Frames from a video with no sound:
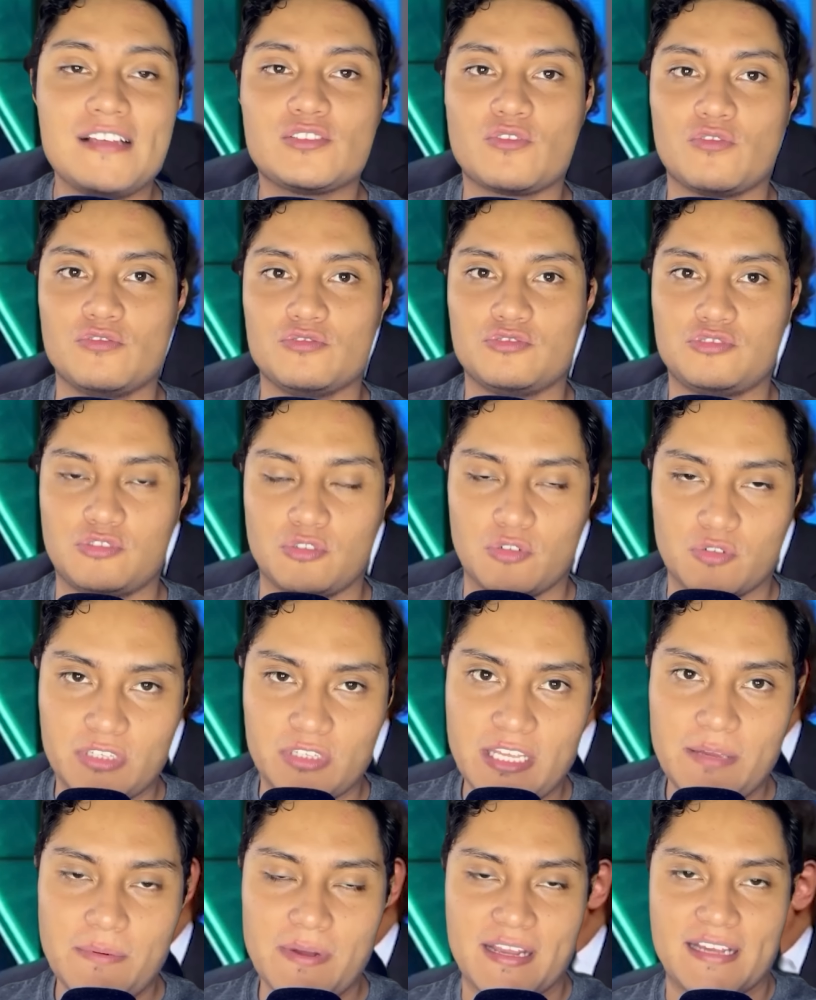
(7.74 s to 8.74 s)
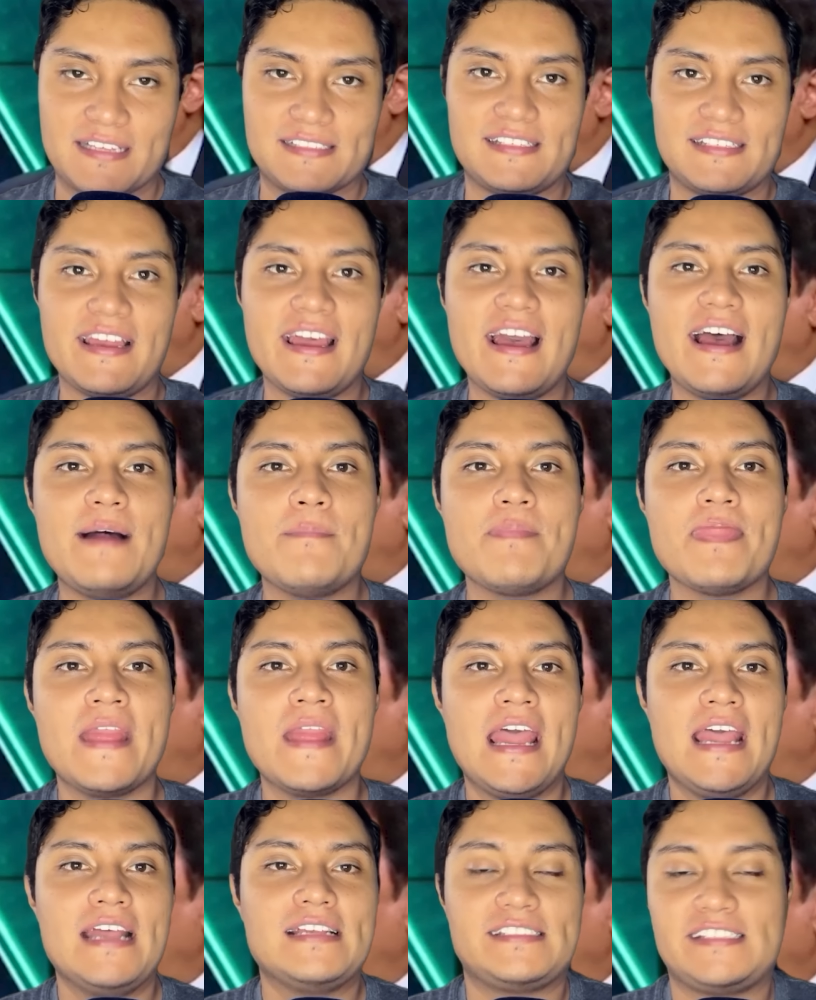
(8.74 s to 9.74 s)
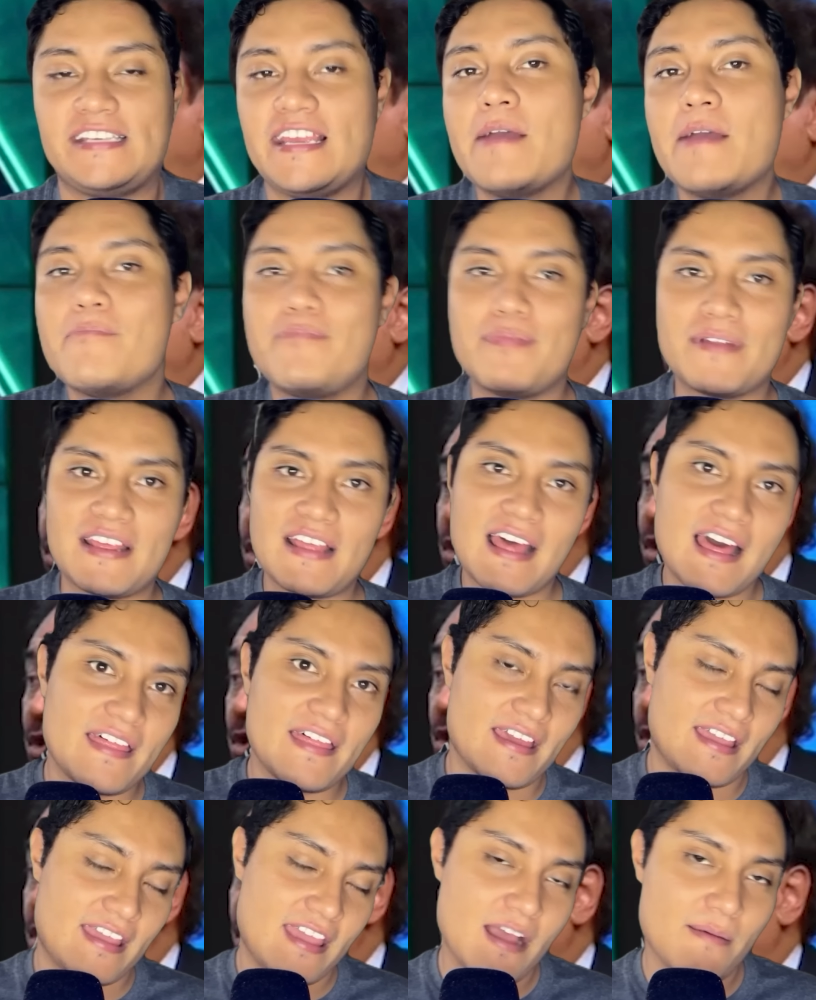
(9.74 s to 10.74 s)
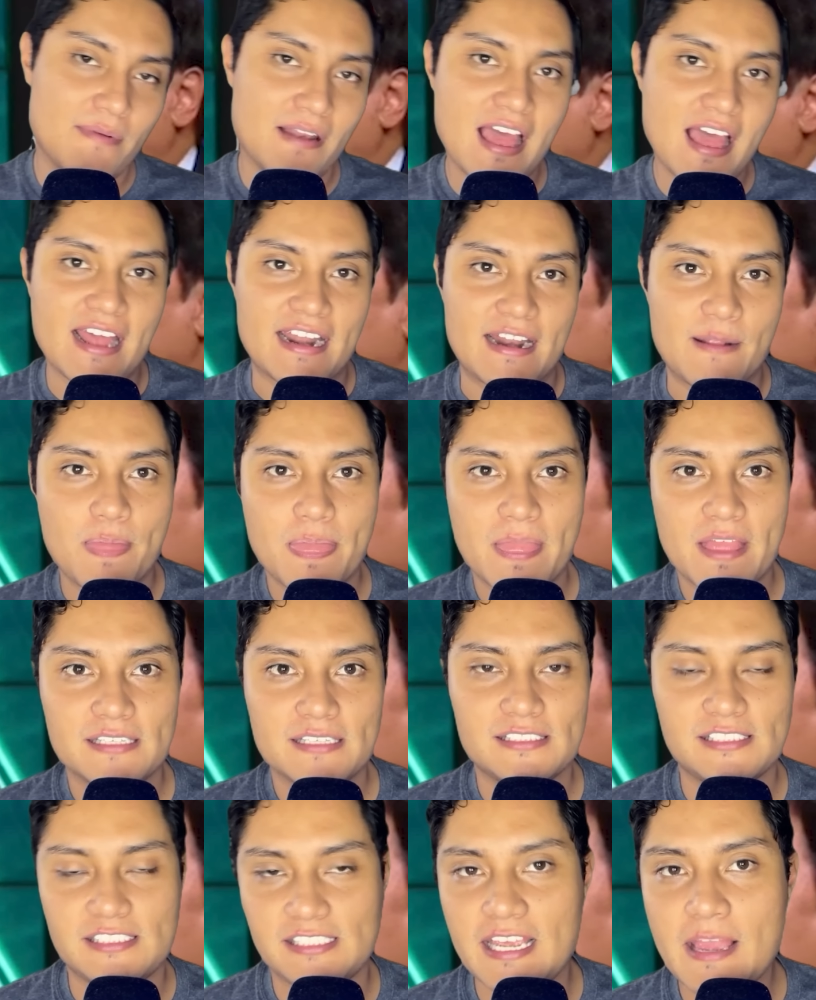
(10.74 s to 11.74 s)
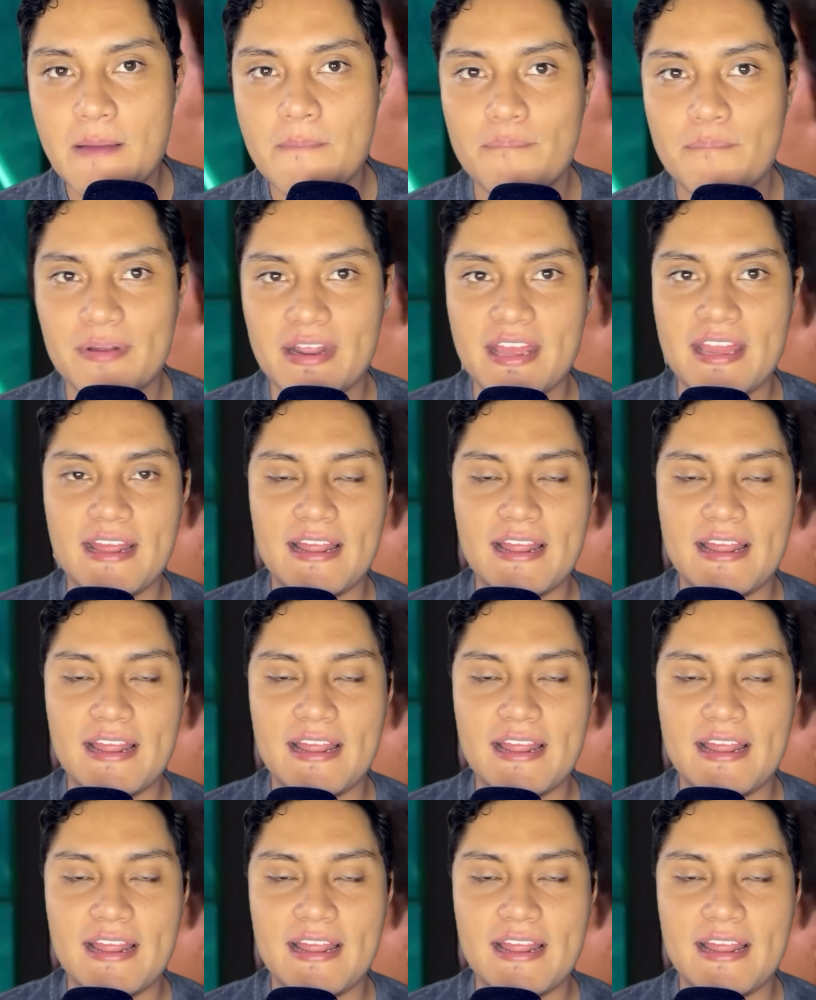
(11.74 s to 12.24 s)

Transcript: constructiva que sea, siempre da de qué hablar, siempre